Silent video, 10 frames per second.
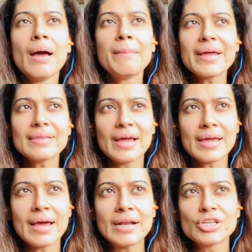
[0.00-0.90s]
मैं इतना ही
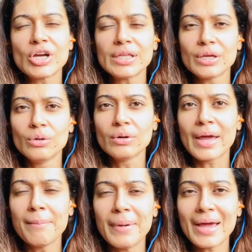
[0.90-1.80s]
कहना चाहती हूं
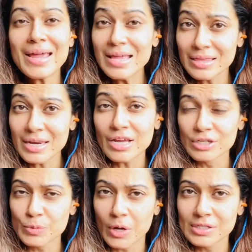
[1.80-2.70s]
कि मैं इतनी
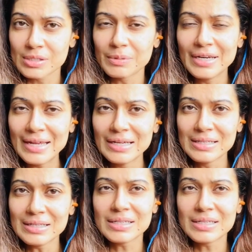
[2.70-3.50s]
रिस्पॉन्सिबल लीगल